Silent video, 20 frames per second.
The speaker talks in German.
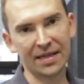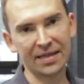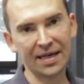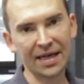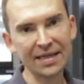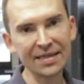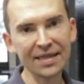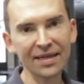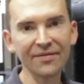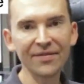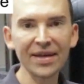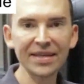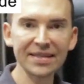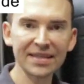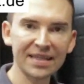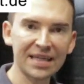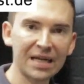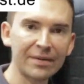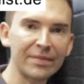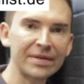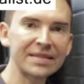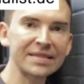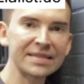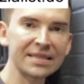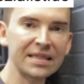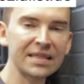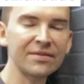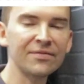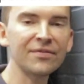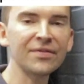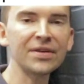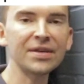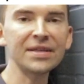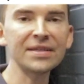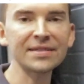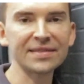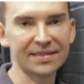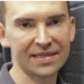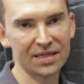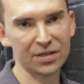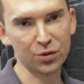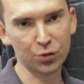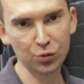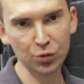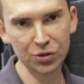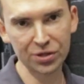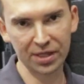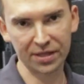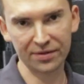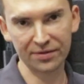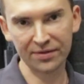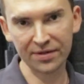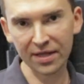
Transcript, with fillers: Anhand der Werte kann man sehen, wie ist der Zustand.